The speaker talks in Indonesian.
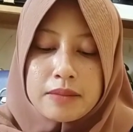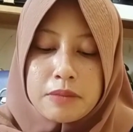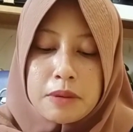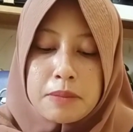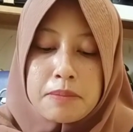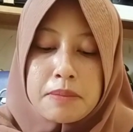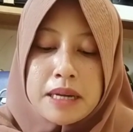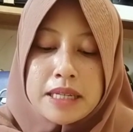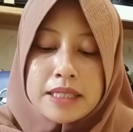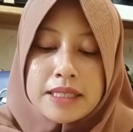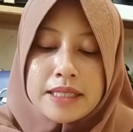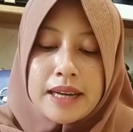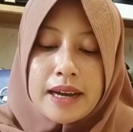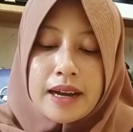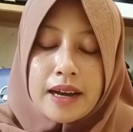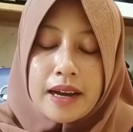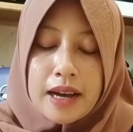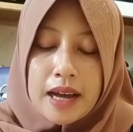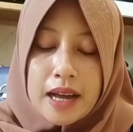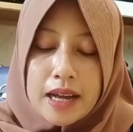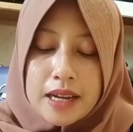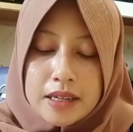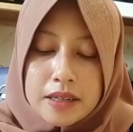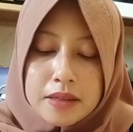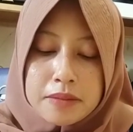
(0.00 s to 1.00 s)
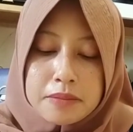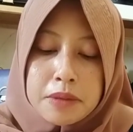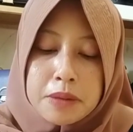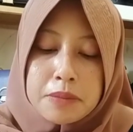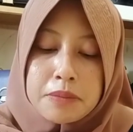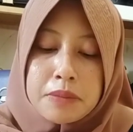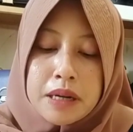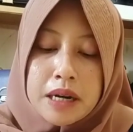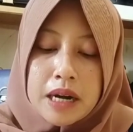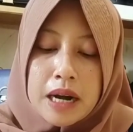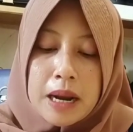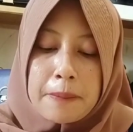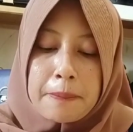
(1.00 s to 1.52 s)
membacakan
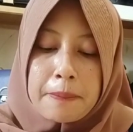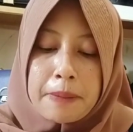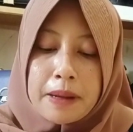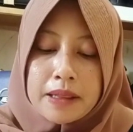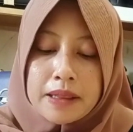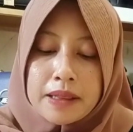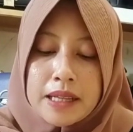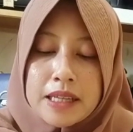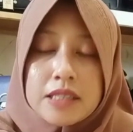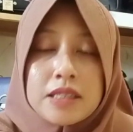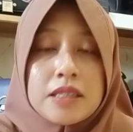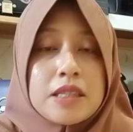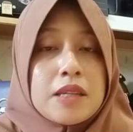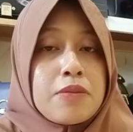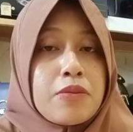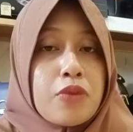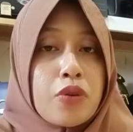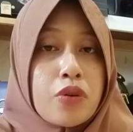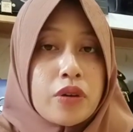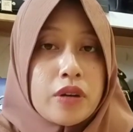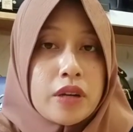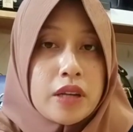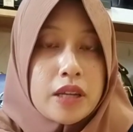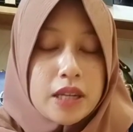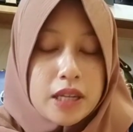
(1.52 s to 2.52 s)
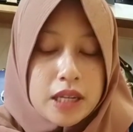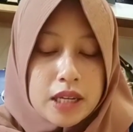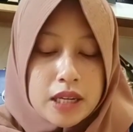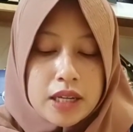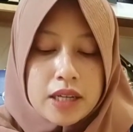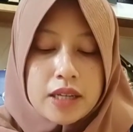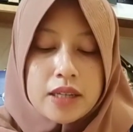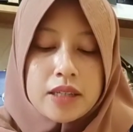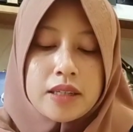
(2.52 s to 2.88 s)
beberapa testimoni